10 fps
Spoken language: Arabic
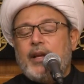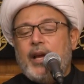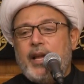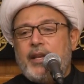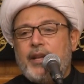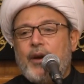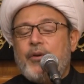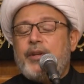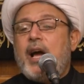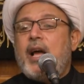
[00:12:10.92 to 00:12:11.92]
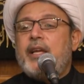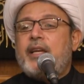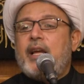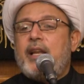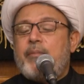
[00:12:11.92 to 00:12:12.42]
أن
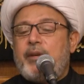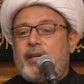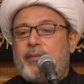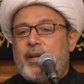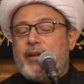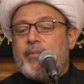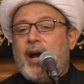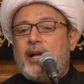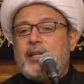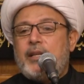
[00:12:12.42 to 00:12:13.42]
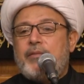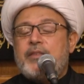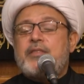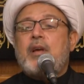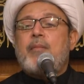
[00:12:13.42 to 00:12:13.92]
هنالك نبي من بعدي في
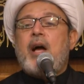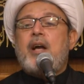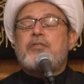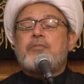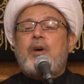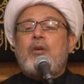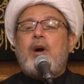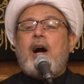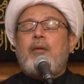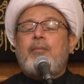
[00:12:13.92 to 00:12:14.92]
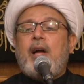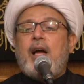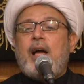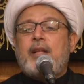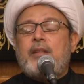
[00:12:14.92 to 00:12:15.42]
السماء اسمه
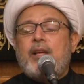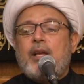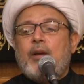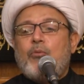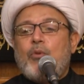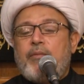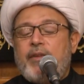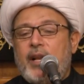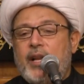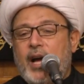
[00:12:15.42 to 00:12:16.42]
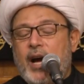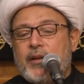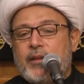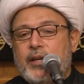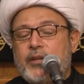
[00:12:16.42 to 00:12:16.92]
أحمد وفي
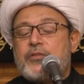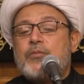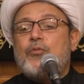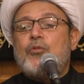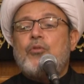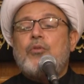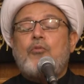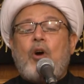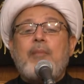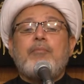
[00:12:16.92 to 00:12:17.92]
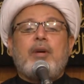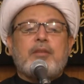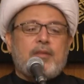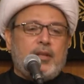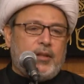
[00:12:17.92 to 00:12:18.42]
الأرض اسمه محمد
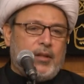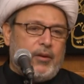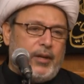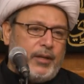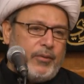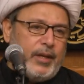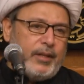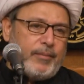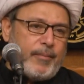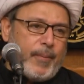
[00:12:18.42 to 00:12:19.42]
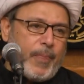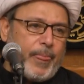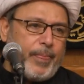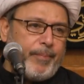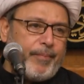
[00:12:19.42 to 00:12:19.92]
صلى الله عليه
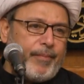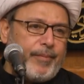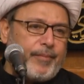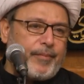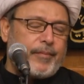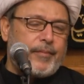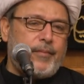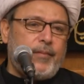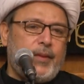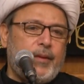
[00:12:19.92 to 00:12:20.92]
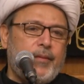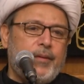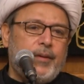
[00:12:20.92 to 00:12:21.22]
وسلم